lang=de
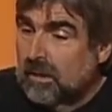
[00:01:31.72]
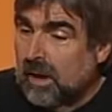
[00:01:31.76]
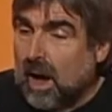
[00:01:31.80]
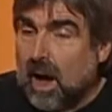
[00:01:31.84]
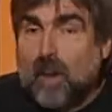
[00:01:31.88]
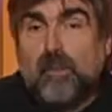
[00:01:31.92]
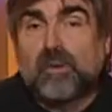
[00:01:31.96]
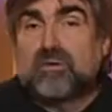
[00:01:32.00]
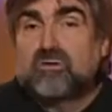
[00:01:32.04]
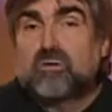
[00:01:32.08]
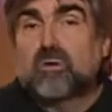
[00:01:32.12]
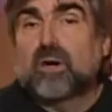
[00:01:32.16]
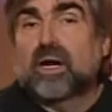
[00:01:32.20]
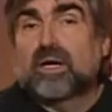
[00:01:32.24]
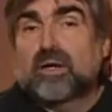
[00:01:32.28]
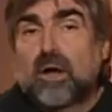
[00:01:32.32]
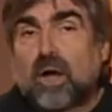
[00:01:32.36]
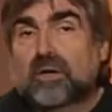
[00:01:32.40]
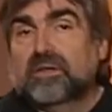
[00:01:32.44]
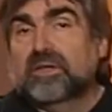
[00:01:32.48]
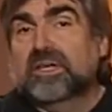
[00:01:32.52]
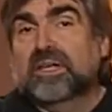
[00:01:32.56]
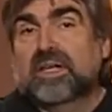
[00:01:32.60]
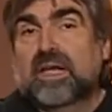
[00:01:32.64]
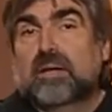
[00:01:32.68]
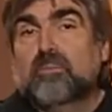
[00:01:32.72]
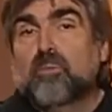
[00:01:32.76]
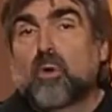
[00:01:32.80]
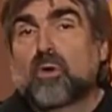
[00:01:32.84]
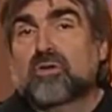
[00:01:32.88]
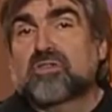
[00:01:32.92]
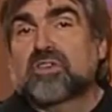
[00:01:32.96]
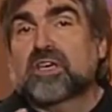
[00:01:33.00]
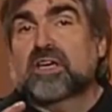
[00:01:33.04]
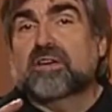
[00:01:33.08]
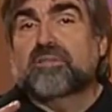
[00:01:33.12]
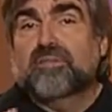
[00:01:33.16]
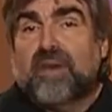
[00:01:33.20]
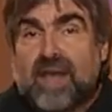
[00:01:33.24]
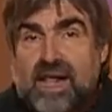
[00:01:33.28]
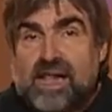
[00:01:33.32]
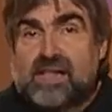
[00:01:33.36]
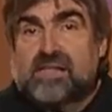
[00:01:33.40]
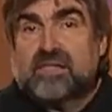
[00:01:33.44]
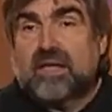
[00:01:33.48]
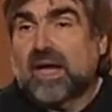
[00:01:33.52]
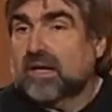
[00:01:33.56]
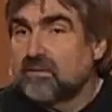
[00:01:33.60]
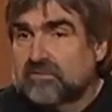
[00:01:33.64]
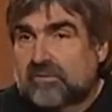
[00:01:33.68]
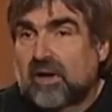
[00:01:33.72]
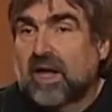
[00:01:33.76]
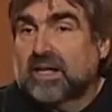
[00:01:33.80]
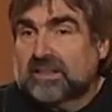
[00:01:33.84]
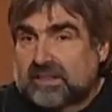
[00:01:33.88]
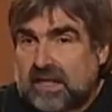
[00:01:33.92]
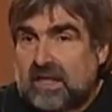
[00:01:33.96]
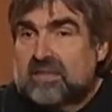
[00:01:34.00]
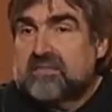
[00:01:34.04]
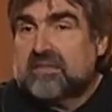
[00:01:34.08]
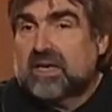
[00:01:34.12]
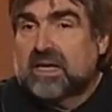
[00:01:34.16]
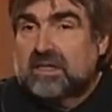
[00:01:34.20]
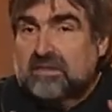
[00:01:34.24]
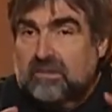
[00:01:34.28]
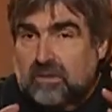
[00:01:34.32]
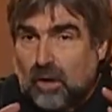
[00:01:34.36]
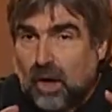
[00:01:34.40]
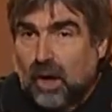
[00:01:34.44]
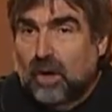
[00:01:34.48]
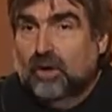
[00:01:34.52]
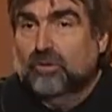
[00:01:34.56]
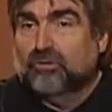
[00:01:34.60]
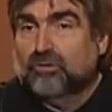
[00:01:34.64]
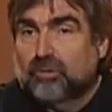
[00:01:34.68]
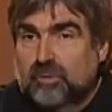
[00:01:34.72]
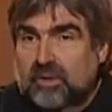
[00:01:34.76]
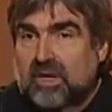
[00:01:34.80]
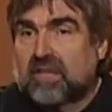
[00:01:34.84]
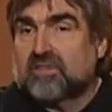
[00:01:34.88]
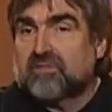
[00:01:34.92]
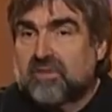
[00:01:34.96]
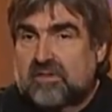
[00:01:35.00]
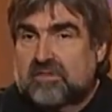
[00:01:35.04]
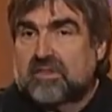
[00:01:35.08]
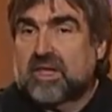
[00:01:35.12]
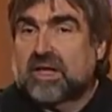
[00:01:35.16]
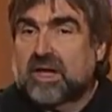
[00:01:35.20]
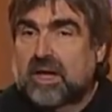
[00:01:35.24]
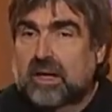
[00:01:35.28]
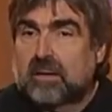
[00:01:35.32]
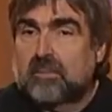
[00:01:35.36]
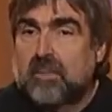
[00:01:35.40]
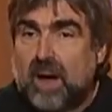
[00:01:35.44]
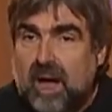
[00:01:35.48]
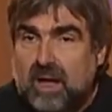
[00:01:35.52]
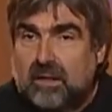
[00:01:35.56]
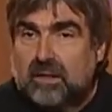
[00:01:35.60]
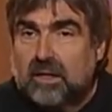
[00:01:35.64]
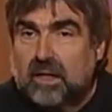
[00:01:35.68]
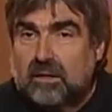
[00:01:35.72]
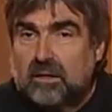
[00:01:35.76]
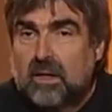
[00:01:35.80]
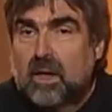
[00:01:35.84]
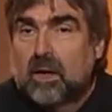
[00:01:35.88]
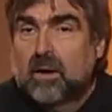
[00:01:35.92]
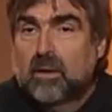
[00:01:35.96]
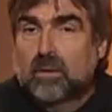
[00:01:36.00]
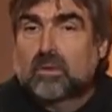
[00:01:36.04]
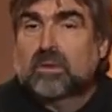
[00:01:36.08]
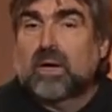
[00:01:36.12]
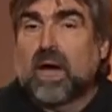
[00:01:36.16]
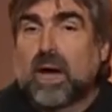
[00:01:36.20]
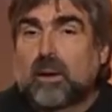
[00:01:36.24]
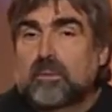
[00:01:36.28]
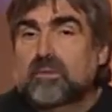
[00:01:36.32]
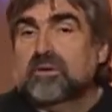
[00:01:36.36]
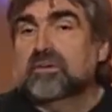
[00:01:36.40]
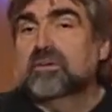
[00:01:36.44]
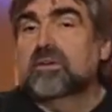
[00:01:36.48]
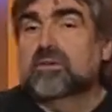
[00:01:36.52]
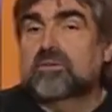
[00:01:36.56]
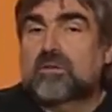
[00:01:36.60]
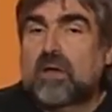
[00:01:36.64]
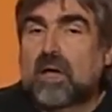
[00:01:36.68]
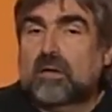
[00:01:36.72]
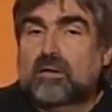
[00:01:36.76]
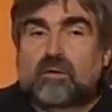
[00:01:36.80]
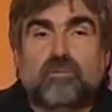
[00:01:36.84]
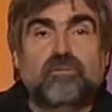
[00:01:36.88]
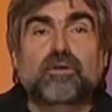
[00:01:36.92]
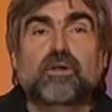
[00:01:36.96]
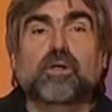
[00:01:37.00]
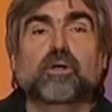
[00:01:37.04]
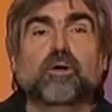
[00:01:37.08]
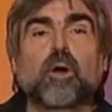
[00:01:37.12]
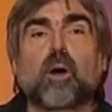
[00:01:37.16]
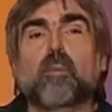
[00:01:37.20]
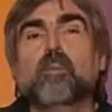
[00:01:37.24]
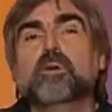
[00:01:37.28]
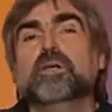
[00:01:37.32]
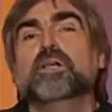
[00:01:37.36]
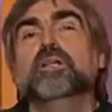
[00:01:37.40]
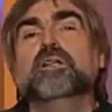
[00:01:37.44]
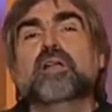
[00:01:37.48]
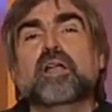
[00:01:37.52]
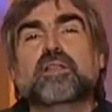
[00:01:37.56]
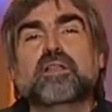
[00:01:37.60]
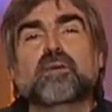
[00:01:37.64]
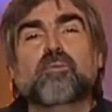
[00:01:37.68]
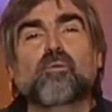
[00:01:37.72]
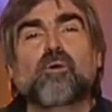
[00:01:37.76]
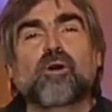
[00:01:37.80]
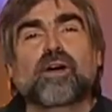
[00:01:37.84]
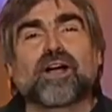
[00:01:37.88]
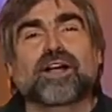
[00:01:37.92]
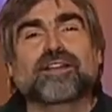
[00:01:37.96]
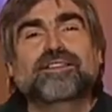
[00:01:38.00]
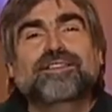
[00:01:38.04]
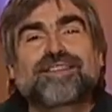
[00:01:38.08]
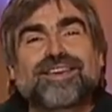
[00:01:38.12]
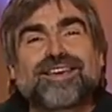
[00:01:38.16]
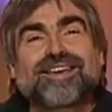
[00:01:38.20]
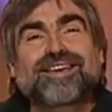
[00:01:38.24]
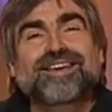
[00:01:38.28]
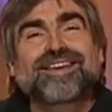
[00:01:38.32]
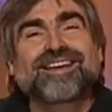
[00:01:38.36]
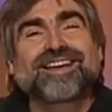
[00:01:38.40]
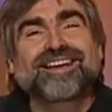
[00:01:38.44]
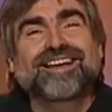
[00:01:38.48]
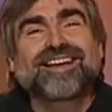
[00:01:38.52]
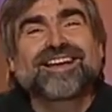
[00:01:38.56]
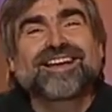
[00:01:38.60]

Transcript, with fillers: Aber sogar Leute, die den Morsi gewählt hatten, waren ganz enttäuscht über das, was der da gemacht hat. Und da habe ich gesagt, willkommen in der Demokratie.